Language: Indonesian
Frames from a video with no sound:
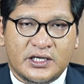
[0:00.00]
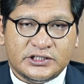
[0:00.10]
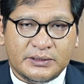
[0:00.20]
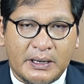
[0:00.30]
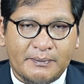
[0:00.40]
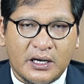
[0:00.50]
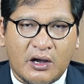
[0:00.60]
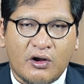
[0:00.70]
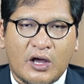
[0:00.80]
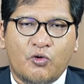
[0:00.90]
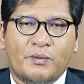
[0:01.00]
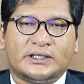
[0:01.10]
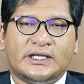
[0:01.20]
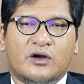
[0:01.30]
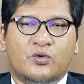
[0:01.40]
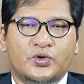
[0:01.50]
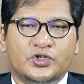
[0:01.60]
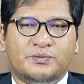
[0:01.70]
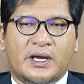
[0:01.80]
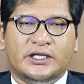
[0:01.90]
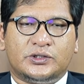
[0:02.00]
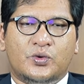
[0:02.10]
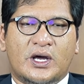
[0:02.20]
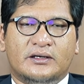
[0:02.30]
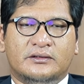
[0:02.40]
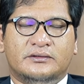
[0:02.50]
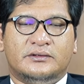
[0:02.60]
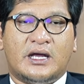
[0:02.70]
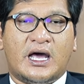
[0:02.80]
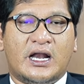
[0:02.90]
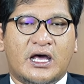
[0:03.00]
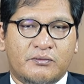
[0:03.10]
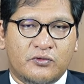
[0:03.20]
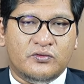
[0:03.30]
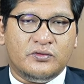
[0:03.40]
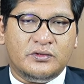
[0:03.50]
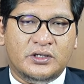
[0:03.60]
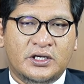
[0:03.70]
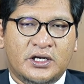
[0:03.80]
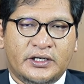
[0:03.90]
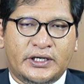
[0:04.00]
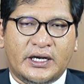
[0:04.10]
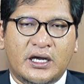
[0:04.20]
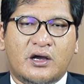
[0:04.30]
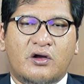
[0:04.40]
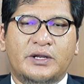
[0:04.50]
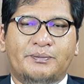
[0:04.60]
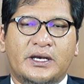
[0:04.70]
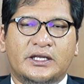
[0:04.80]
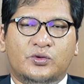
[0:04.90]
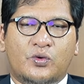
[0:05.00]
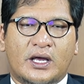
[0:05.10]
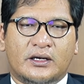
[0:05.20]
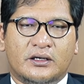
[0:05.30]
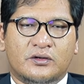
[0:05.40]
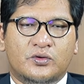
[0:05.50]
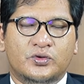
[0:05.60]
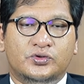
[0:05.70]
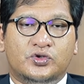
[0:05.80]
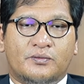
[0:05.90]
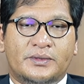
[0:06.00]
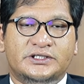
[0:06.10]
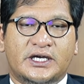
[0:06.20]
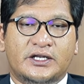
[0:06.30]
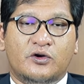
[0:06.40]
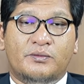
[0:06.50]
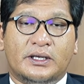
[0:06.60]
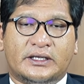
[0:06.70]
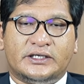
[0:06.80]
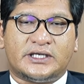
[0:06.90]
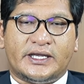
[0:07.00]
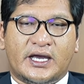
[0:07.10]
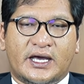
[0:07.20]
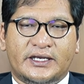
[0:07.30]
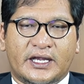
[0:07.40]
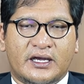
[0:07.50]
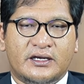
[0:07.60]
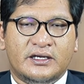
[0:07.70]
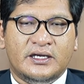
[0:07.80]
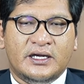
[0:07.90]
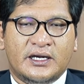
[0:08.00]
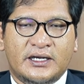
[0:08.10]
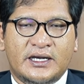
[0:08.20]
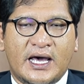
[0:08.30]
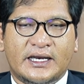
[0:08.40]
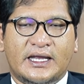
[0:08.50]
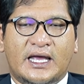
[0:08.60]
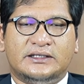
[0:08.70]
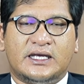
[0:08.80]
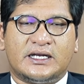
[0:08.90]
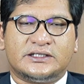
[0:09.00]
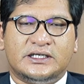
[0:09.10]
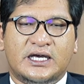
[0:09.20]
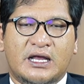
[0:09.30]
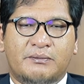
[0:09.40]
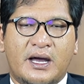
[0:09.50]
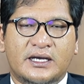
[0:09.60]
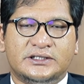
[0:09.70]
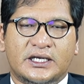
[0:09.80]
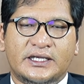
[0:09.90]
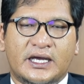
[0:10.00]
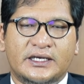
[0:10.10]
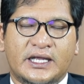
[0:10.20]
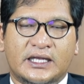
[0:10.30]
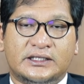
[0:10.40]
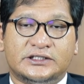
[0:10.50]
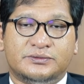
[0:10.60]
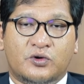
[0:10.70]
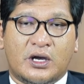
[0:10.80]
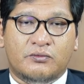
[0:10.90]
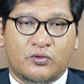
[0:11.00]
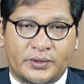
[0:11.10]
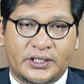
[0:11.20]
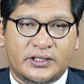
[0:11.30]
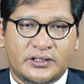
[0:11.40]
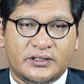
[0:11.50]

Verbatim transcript: Sebab engkaulah umat yang kudus bagi Tuhan, Allahmu. Dan engkau dipilih Tuhan untuk menjadi umat kesayangannya dari antara segala bangsa yang di atas muka bumi.